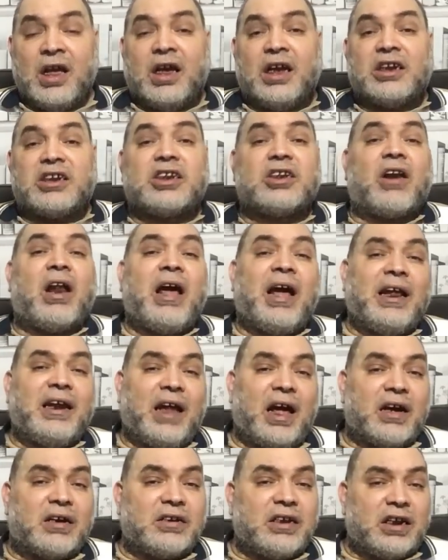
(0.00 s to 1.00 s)
الصراع
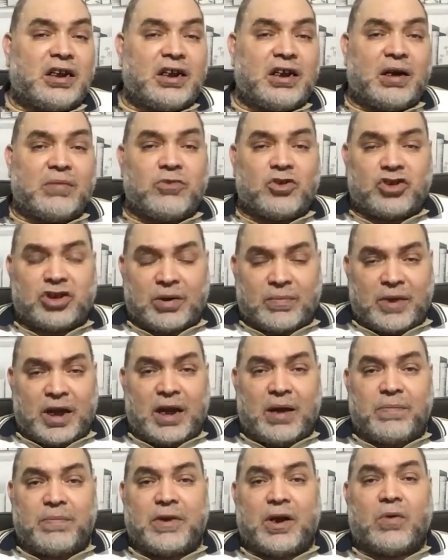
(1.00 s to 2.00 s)
الحقيقي يا ابو
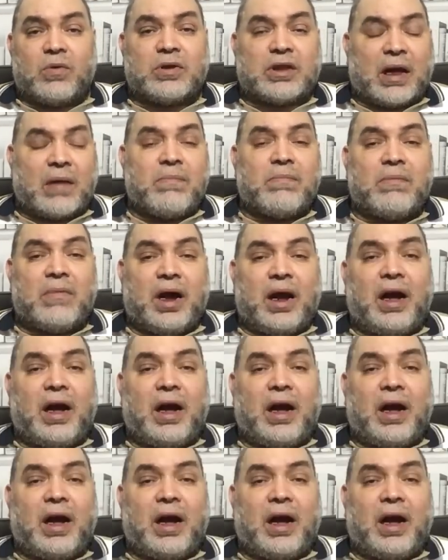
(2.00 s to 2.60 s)
الشباب لو تم